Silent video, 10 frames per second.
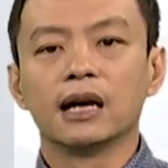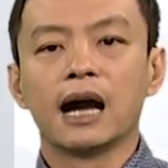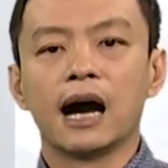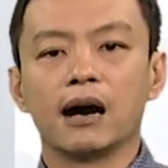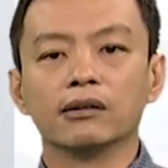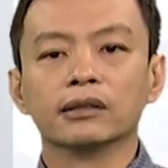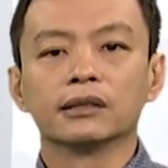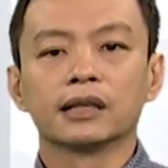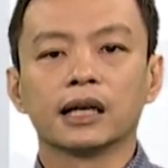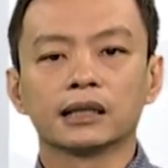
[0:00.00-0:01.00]
好，
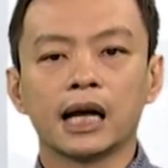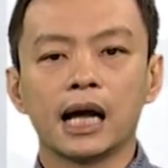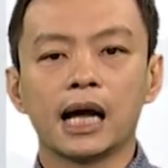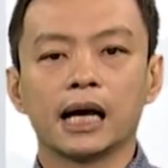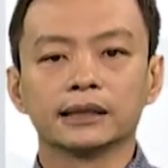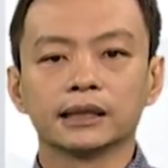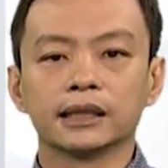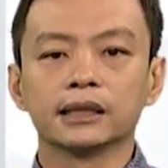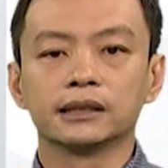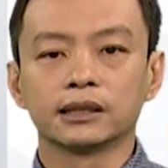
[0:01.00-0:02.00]
那它这
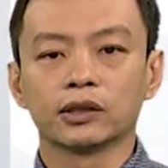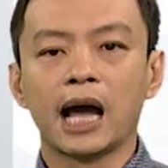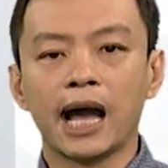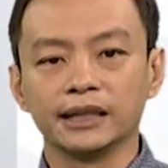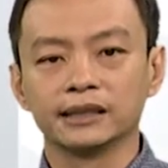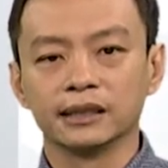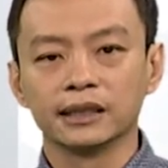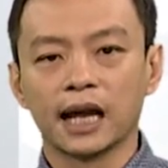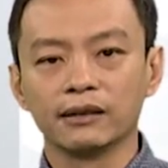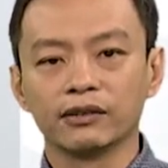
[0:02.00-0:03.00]
个叫做海神
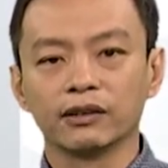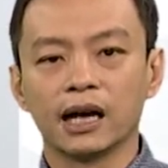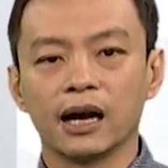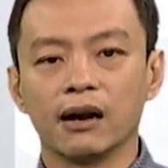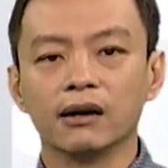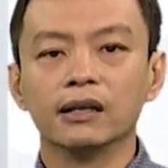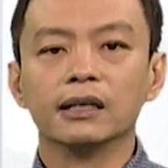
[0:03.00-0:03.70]
台风啊哈。